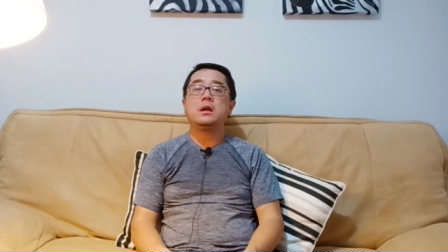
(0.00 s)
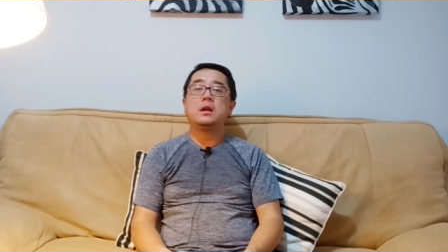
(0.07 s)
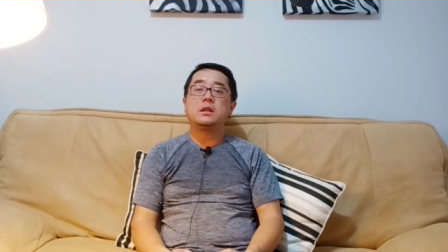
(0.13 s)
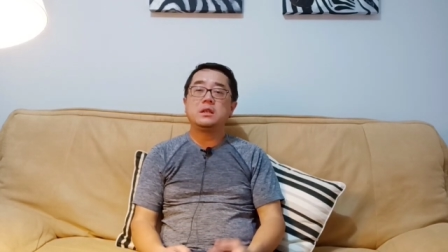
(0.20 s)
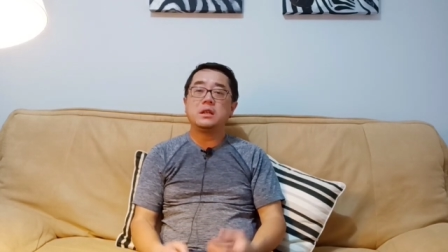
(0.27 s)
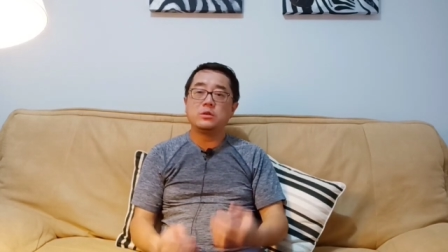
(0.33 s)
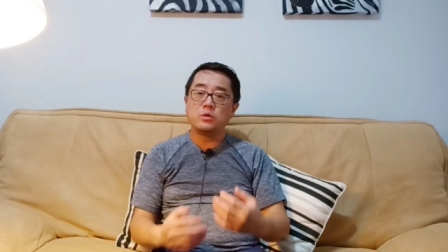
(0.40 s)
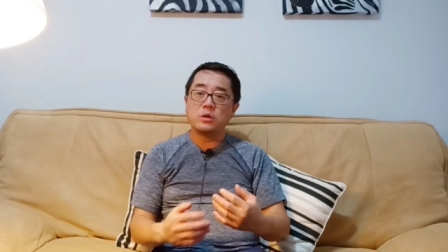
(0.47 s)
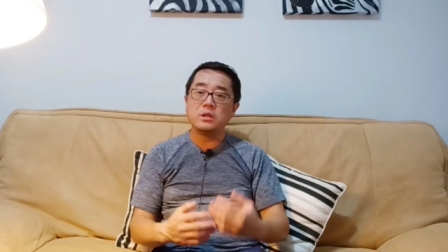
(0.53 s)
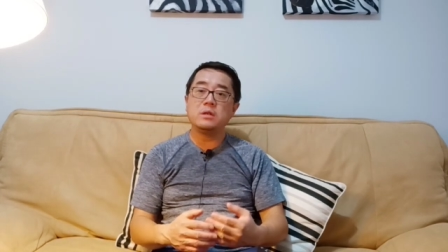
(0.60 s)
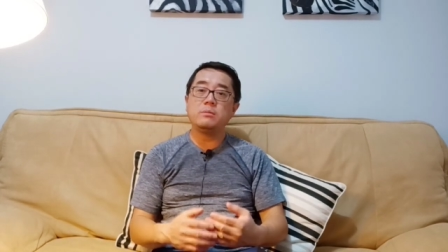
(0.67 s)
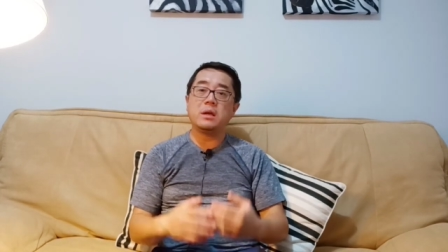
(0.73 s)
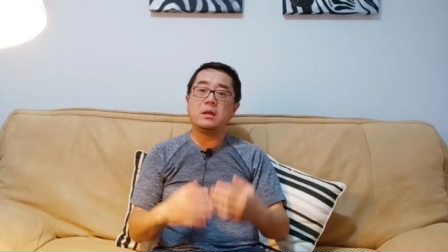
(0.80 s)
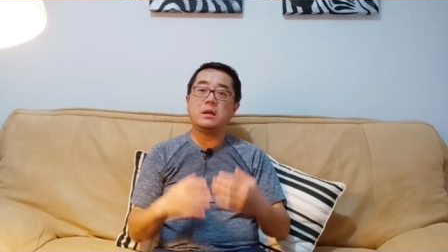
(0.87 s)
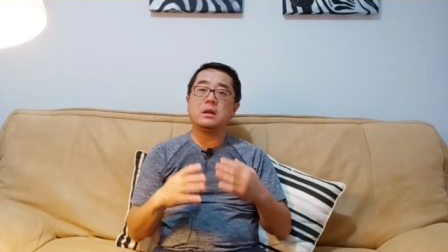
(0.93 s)
这个群体
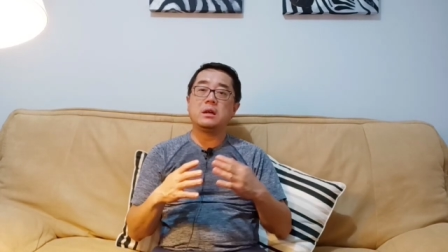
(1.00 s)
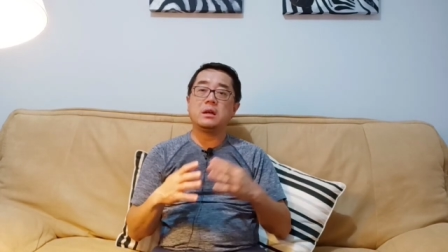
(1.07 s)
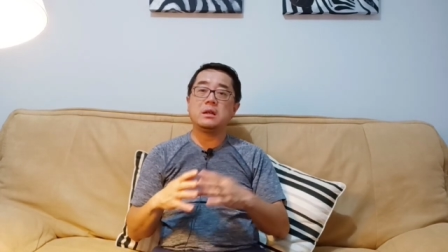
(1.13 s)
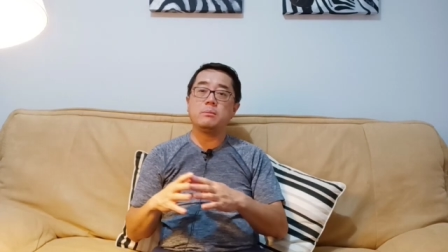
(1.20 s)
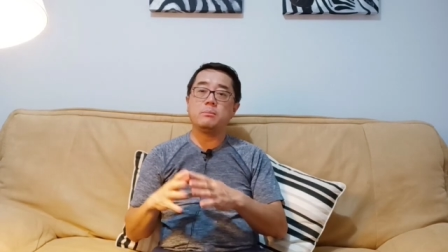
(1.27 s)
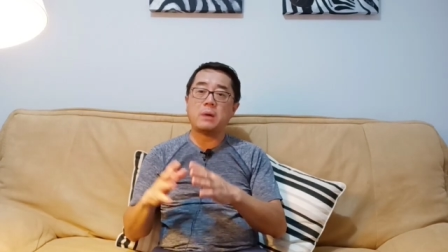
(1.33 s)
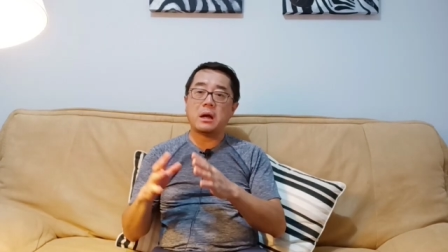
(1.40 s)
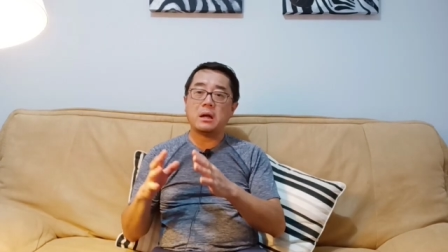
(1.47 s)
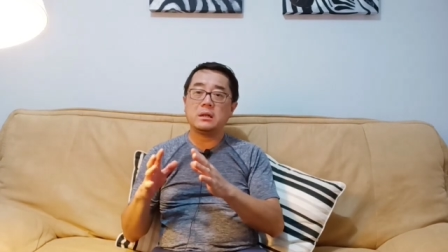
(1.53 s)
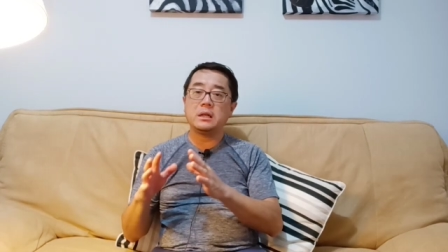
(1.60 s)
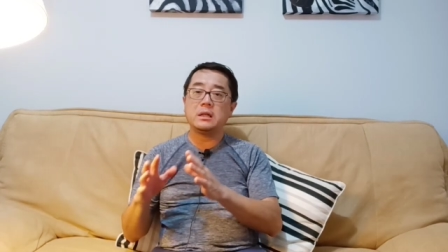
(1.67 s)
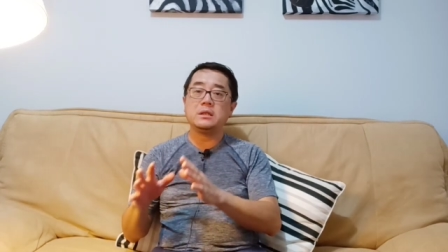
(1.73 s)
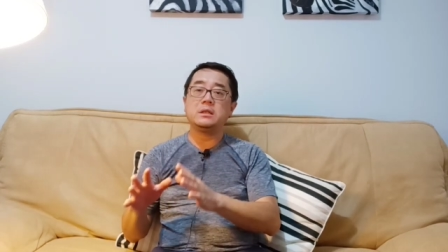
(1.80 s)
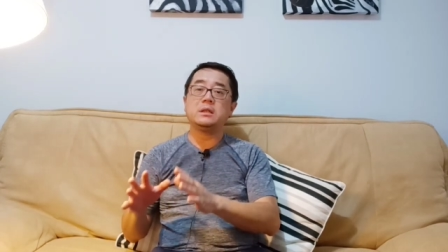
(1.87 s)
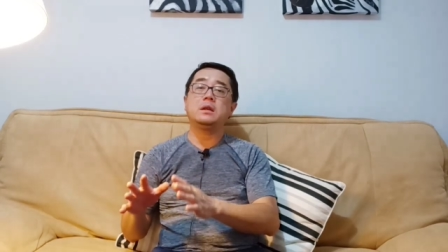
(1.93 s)
免疫可以把
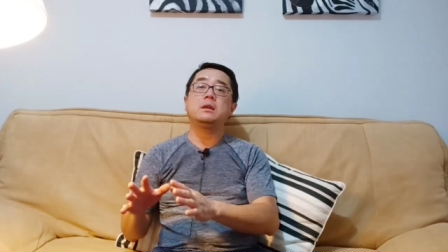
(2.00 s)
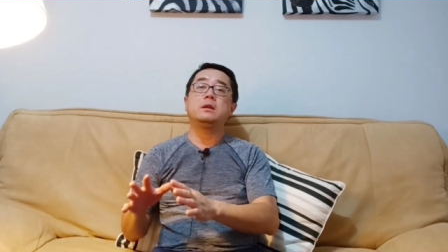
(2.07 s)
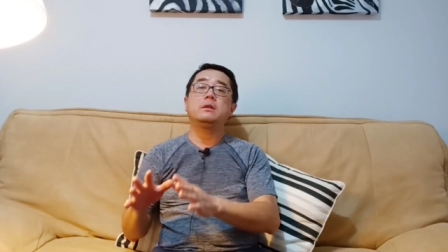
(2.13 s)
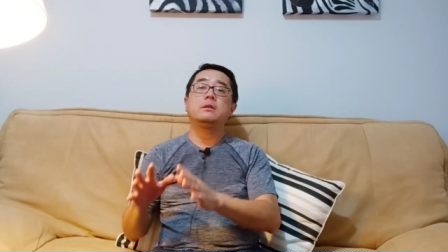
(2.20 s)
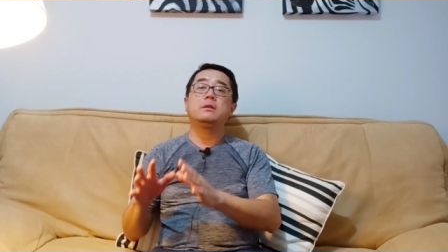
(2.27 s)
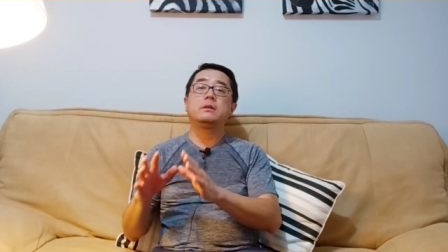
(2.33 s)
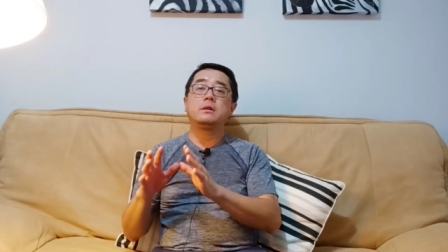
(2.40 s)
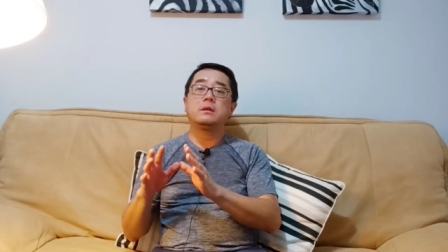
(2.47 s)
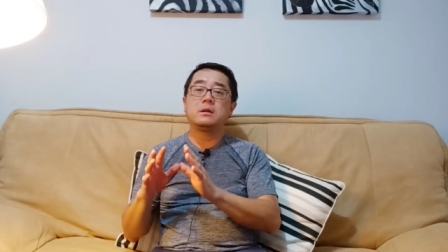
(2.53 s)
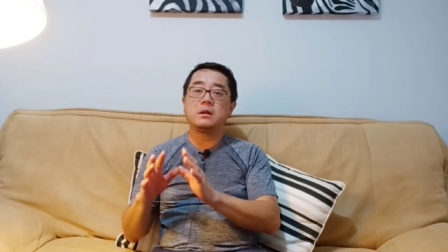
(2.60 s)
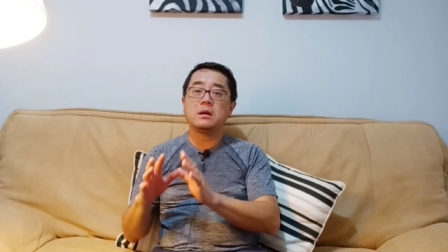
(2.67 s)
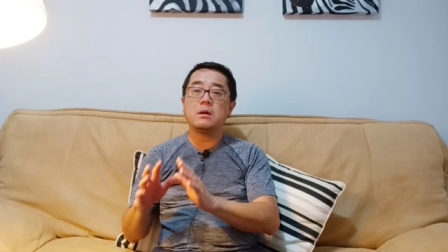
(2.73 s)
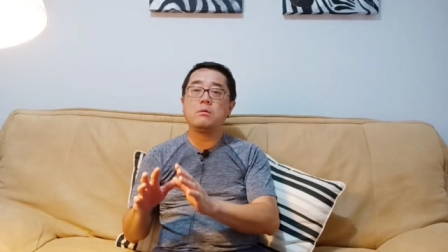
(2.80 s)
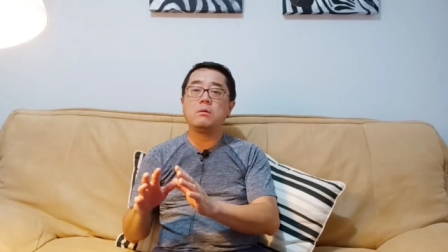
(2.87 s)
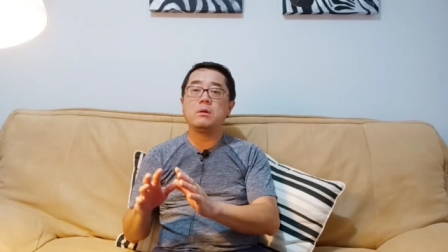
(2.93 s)
那些
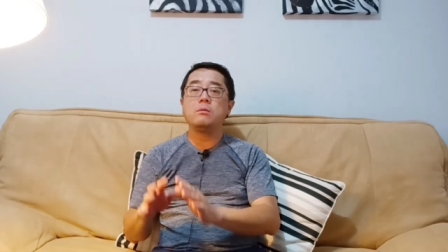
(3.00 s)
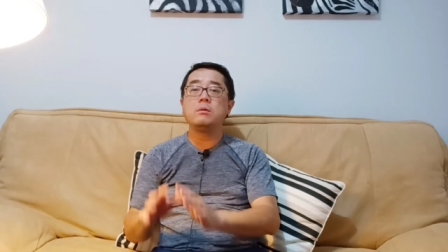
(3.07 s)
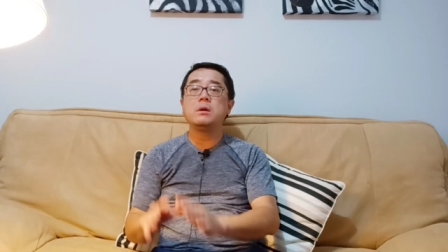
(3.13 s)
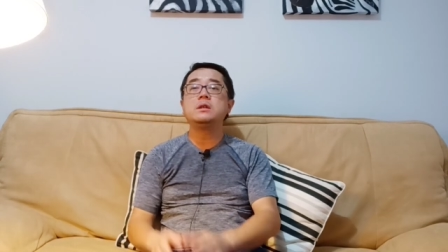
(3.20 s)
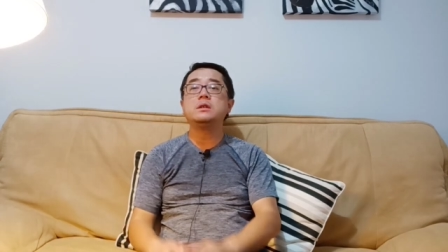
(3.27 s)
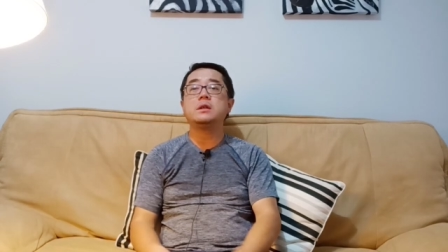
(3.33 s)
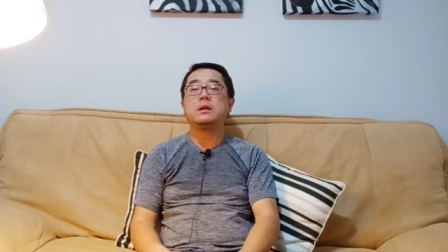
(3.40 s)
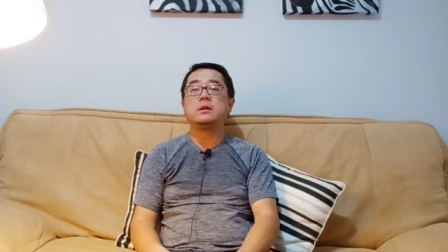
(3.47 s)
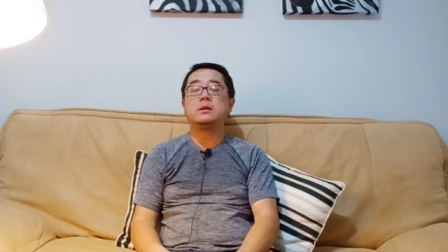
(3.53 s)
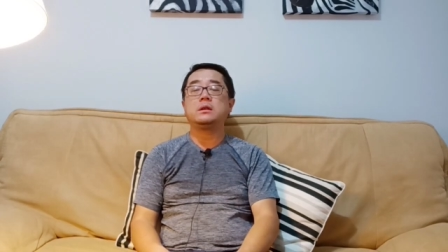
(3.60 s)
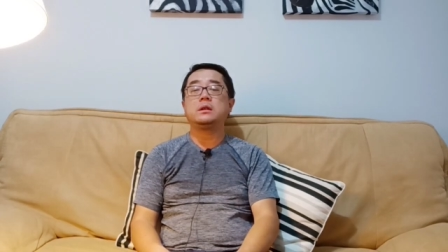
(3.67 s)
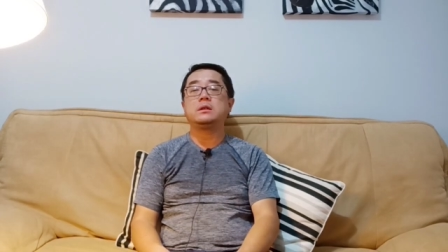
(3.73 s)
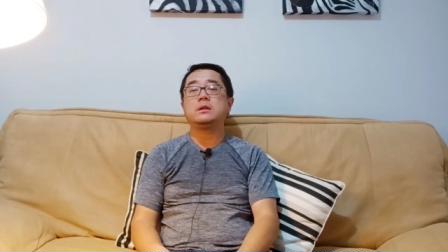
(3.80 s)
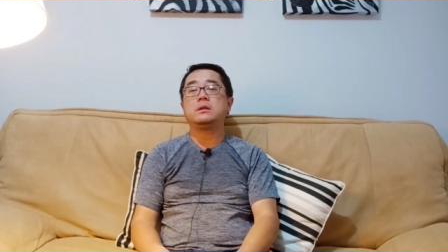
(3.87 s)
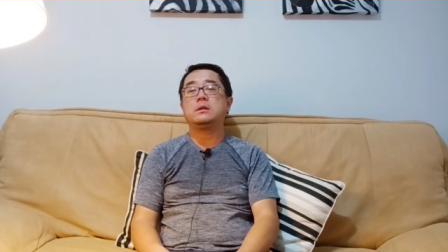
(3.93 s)
更为危险的
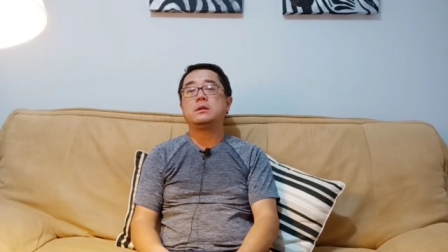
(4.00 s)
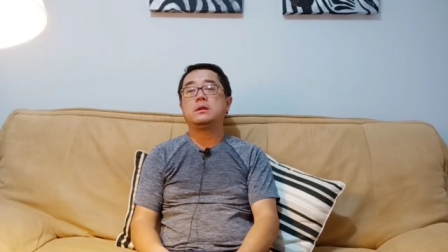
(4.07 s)
那些